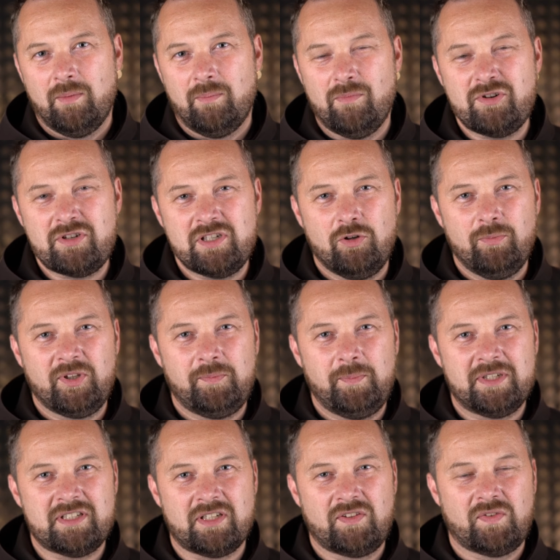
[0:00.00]
Można
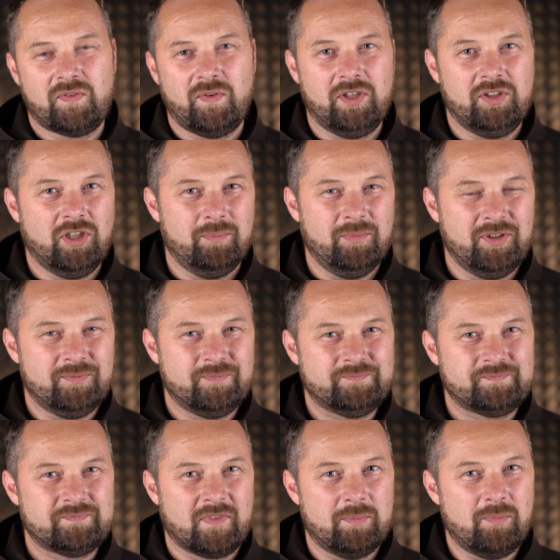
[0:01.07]
ubezpieczać swoje domy.
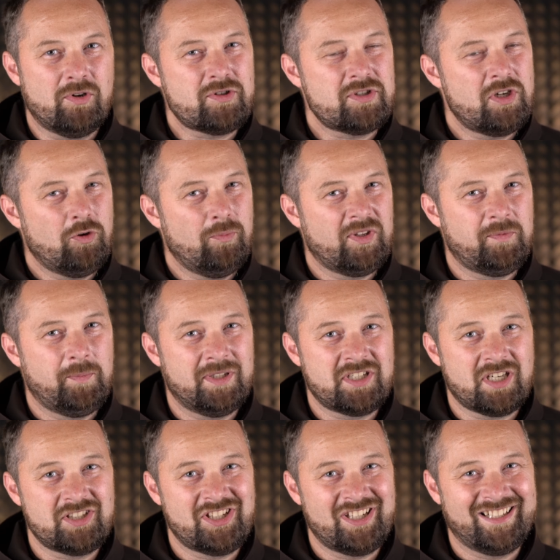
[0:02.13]
Można
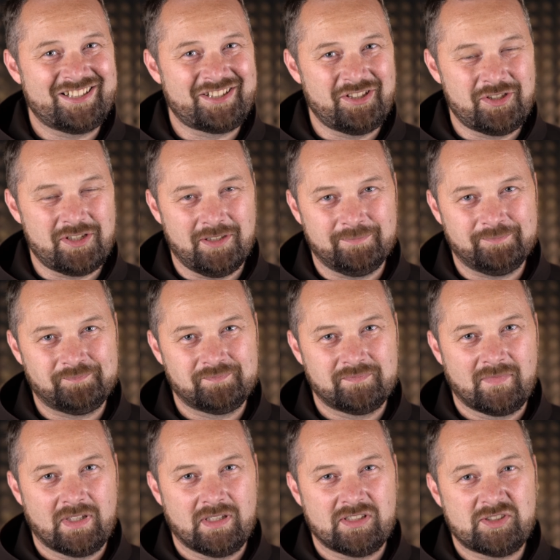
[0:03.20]
ubezpieczać się na życie.
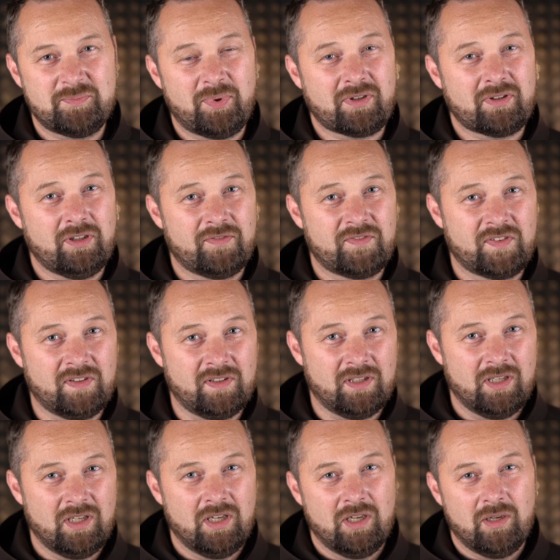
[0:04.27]
Sportowcy
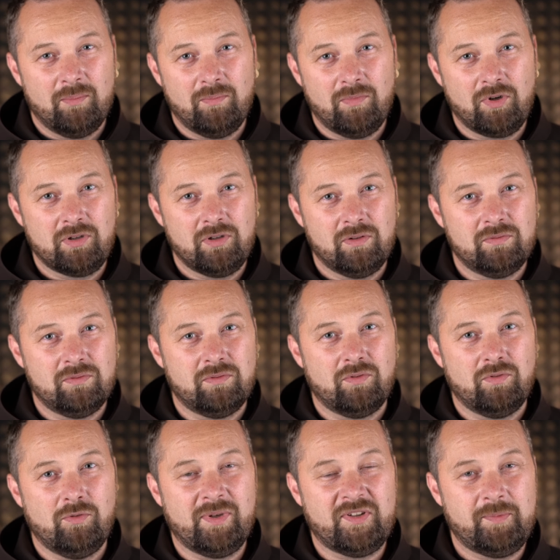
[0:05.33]
mogą
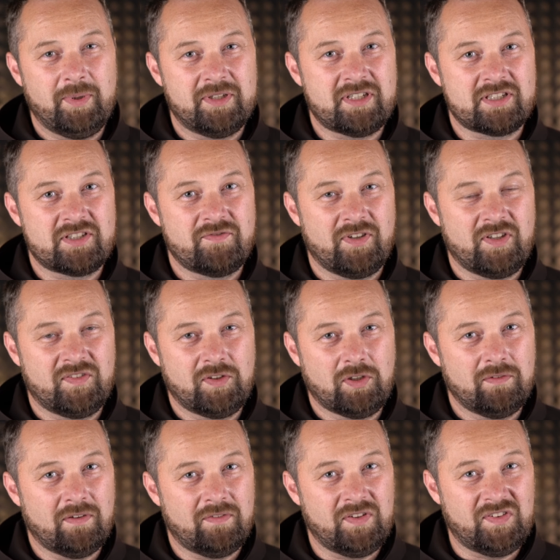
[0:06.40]
ubezpieczać swoje
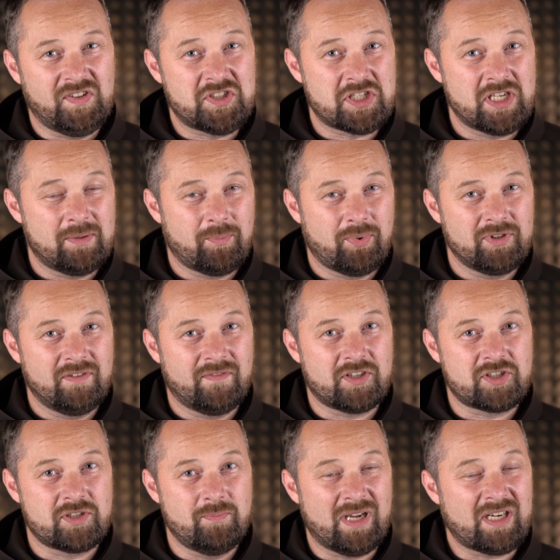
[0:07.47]
zdrowie fizyczne,
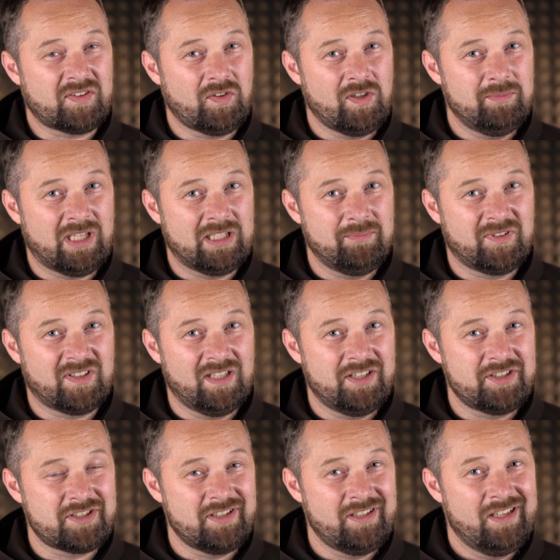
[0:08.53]
ponieważ bardzo im na nim
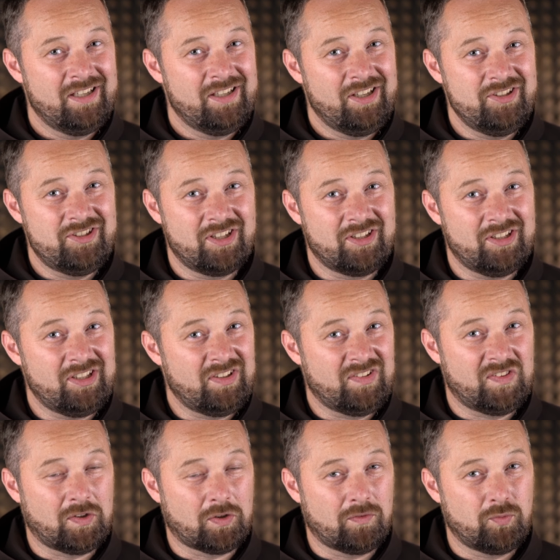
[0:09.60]
zależy i dzięki ich
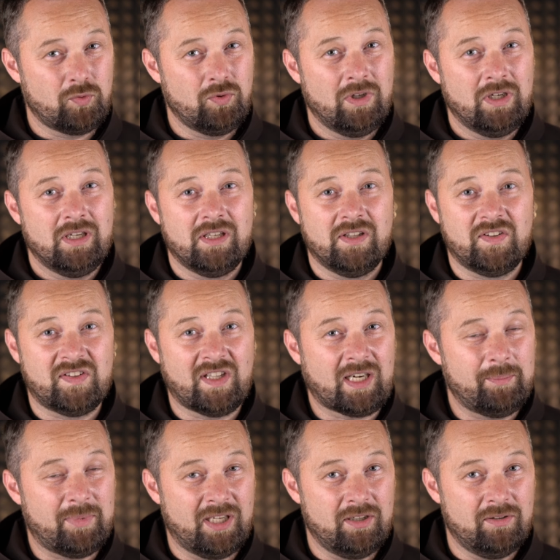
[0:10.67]
zdrowiu
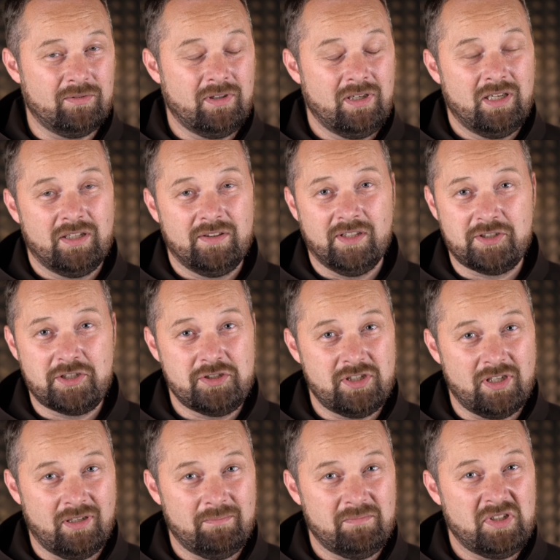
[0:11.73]
zarabiają na
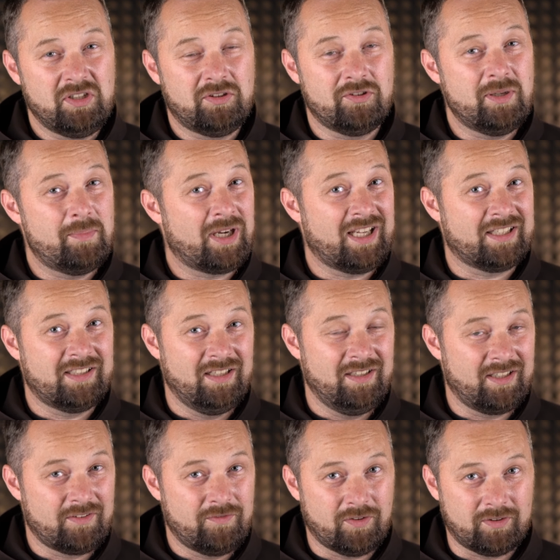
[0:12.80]
życie. I to
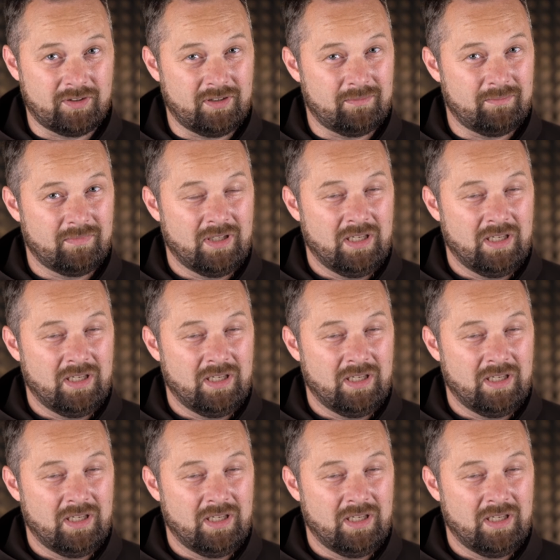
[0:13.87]
niebagatelne kwoty.